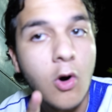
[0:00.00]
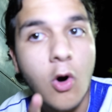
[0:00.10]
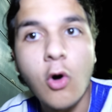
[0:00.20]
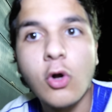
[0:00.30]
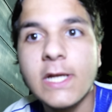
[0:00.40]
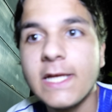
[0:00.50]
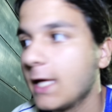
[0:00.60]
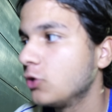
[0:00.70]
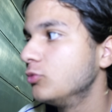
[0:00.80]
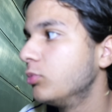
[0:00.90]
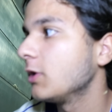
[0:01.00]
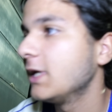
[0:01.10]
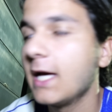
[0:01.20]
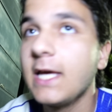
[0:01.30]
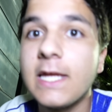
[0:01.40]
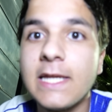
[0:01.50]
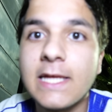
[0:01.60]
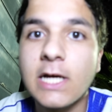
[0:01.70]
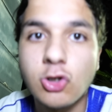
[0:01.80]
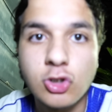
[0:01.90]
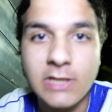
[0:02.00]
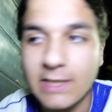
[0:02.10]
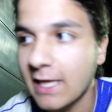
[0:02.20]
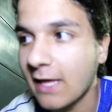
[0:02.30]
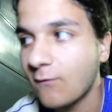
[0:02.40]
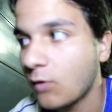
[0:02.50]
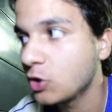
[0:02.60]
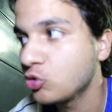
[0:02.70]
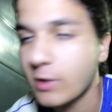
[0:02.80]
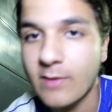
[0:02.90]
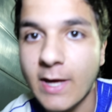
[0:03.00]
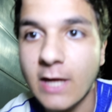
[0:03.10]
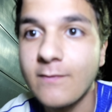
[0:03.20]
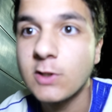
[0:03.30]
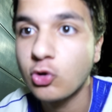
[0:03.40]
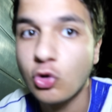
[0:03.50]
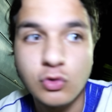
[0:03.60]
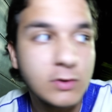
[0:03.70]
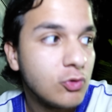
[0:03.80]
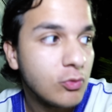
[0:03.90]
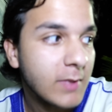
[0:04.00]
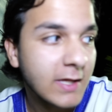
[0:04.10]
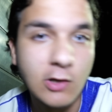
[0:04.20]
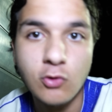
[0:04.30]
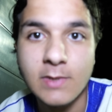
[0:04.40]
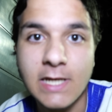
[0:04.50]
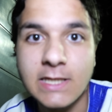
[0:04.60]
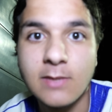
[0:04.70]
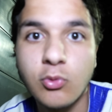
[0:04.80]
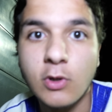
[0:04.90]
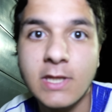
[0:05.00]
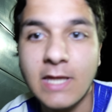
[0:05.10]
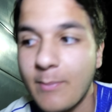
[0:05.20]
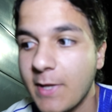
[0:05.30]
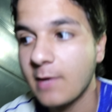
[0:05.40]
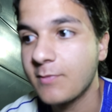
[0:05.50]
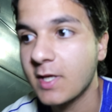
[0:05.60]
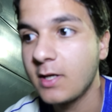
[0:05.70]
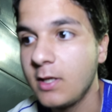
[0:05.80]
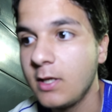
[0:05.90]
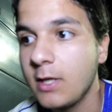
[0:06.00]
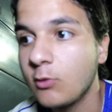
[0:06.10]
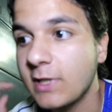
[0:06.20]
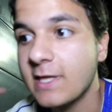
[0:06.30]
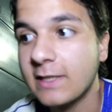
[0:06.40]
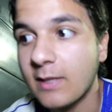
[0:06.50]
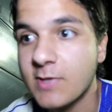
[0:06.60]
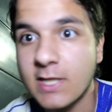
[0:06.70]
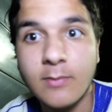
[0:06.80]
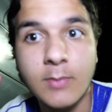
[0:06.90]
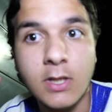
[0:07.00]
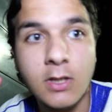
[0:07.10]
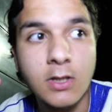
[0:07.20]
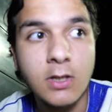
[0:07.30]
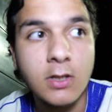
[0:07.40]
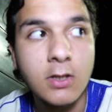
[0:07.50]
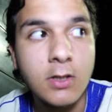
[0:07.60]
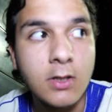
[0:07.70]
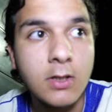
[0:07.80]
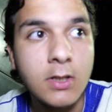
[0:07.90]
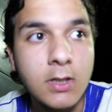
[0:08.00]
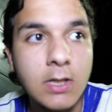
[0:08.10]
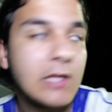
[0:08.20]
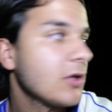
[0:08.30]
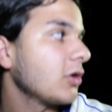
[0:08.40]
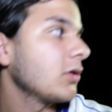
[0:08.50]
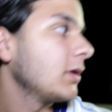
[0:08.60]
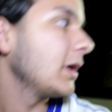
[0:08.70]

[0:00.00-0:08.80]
Les gars, il y a du bruit là. Et les gars, la dernière fois, un jour, ça m'est J'ai entendu une lumière s'allumer là, il était pourri. Taper comme ça. Écoutez, ça tape, ça tape. Et non.